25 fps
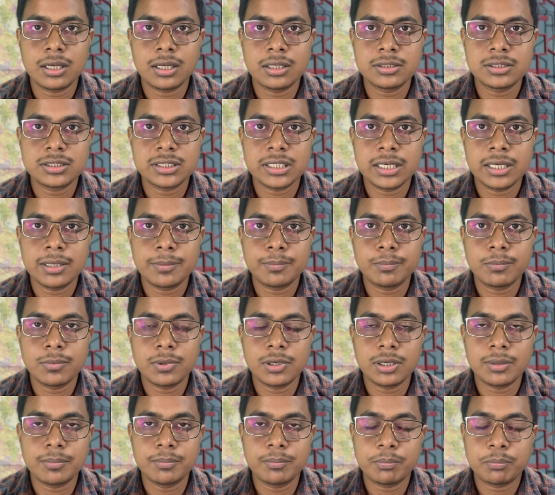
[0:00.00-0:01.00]
যে
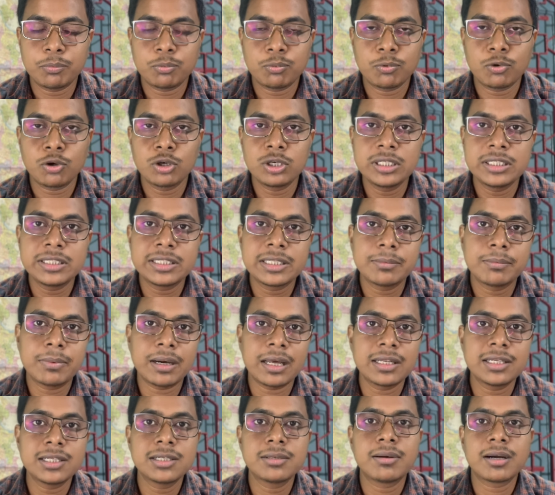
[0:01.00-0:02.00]
পলিতে
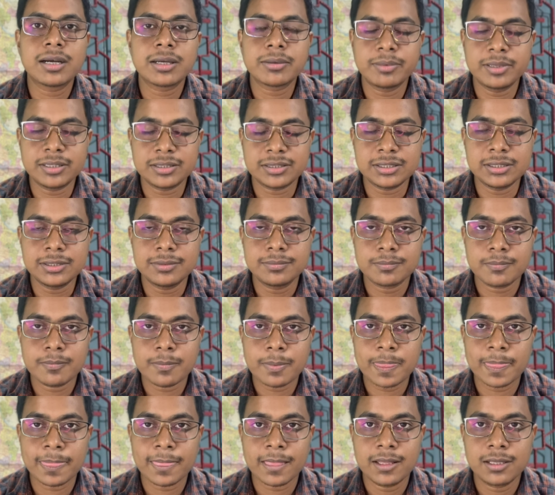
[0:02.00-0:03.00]
বালির ভাগ বেশি
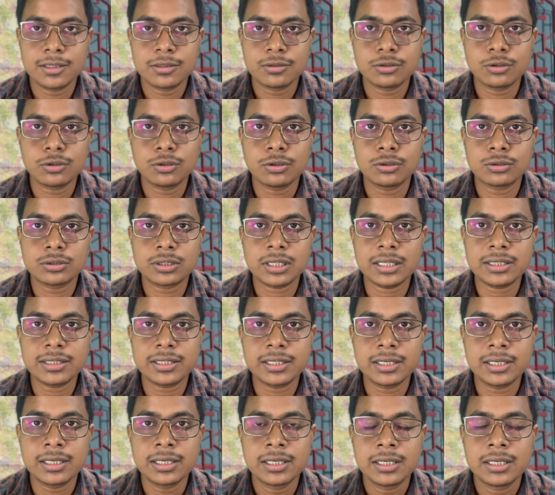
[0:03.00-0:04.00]
তো তাতে
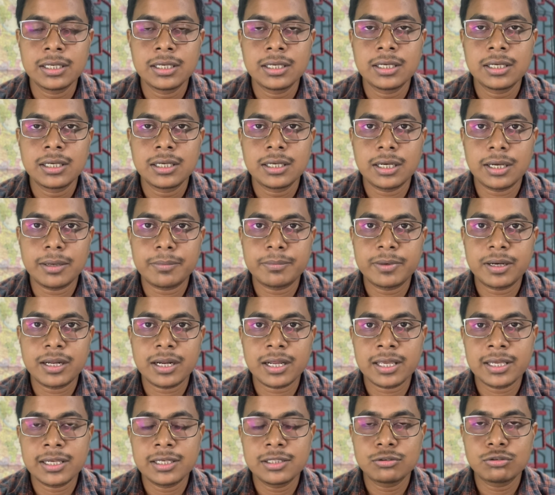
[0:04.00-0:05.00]

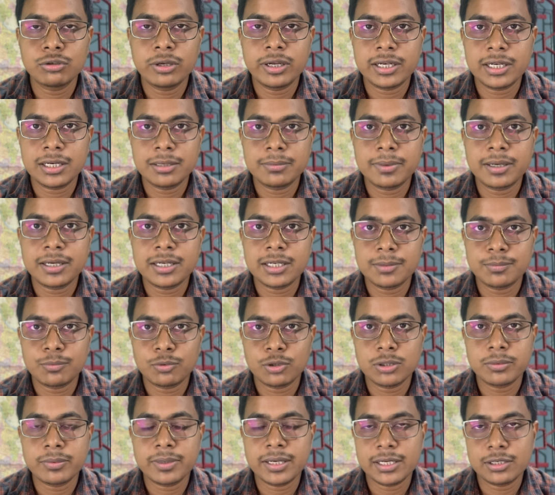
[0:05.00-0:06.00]
আপনাকে কিন্তু এঁটেল মাটির
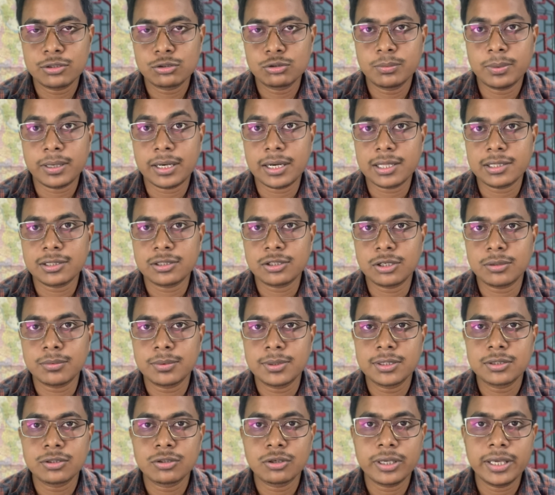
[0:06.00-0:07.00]
পরিমাণ একটু বাড়াতে হবে
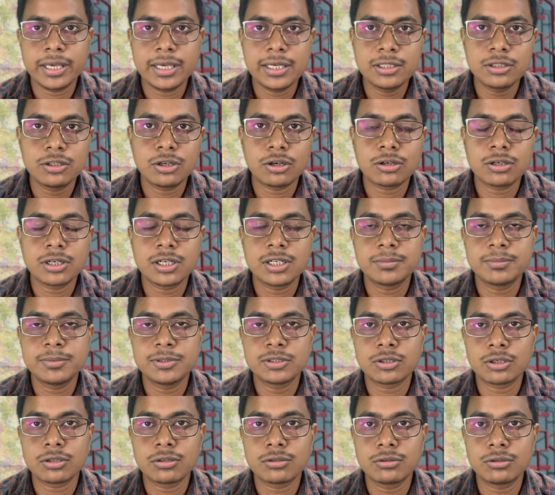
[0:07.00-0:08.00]
তো এই ধরনের
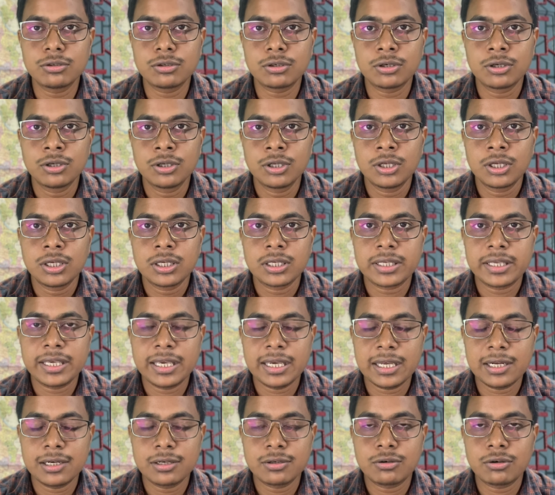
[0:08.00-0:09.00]
বিষয়গুলো
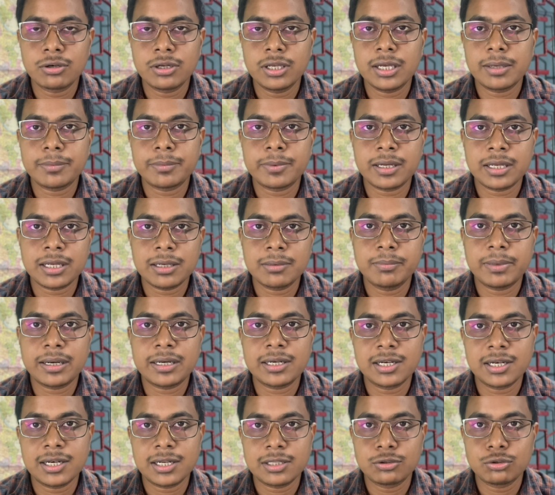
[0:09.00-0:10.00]
খেয়াল করে আপনাকে
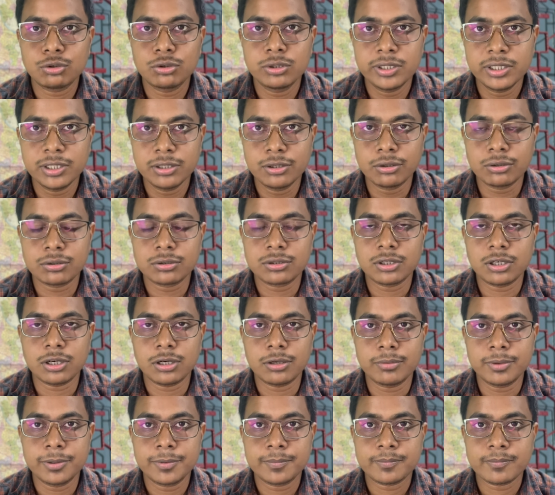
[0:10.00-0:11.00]
মাটিটা তৈরি করতে
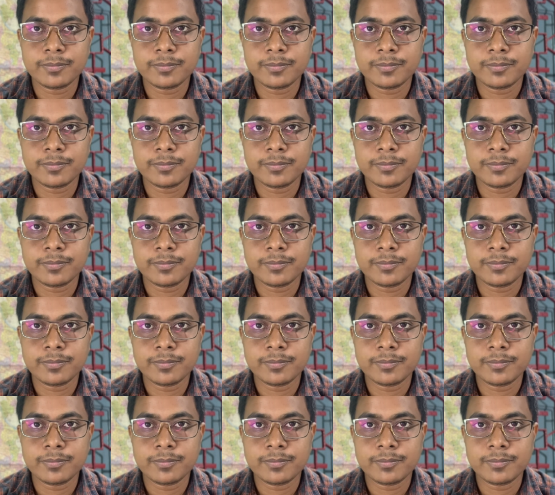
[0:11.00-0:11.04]
হবে